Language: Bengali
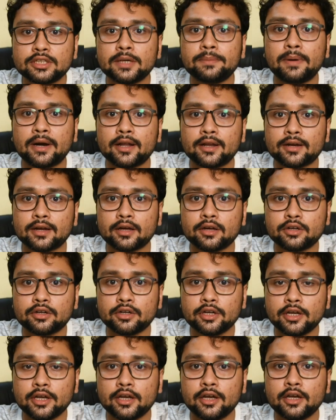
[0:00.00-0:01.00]
দিতে পারে না
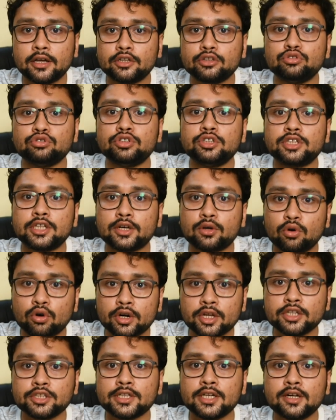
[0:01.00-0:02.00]
যদি সে
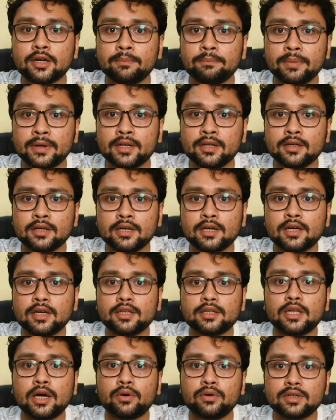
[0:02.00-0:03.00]
করে সেই কোম্পানি
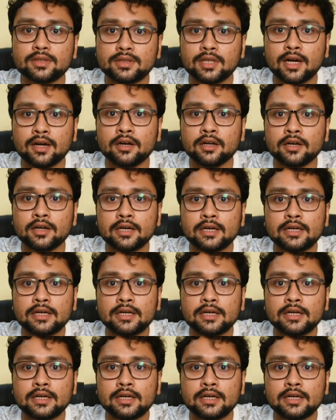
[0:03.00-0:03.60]
তাহলে তার